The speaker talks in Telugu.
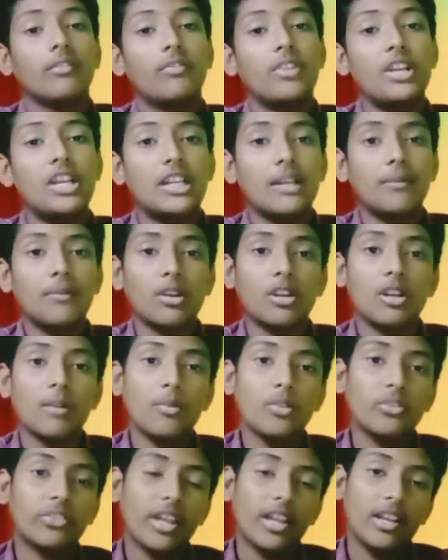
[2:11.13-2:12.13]
ఫ్రీ టైం
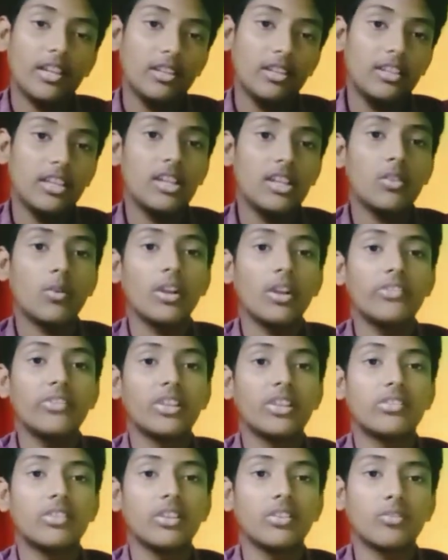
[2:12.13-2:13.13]
దొరికినప్పుడు ఒకసారి దీన్ని కూడా
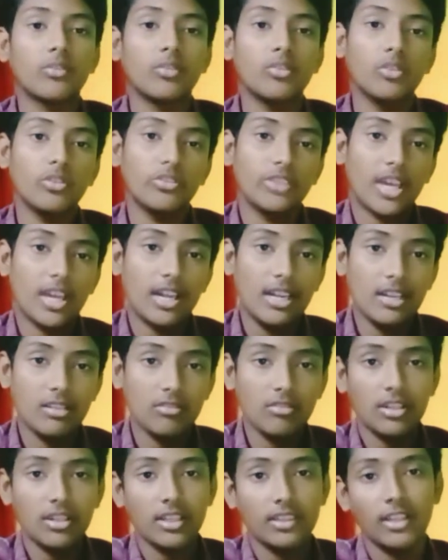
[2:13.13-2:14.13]
చెక్ చేసుకోండి ఒకసారి
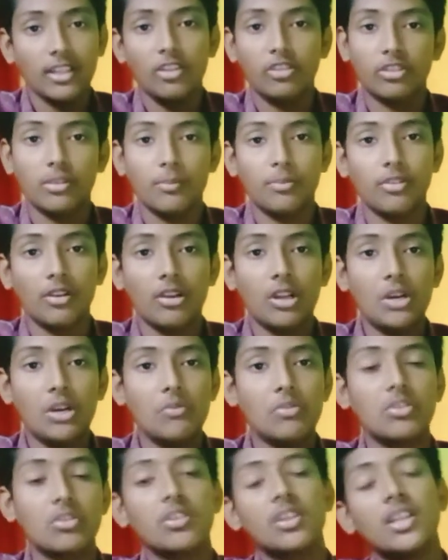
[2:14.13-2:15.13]
లింక్ కింద డిస్క్రిప్షన్లోనే
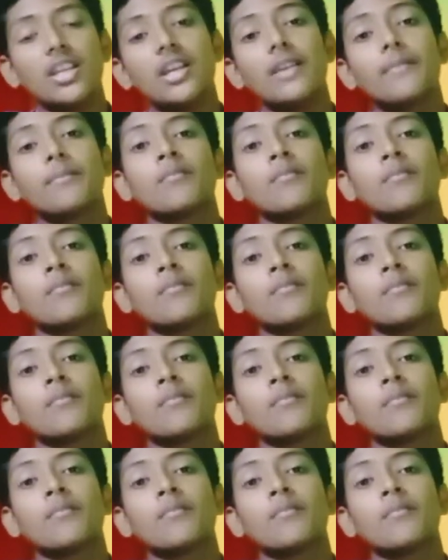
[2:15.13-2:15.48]
ఉంటుంది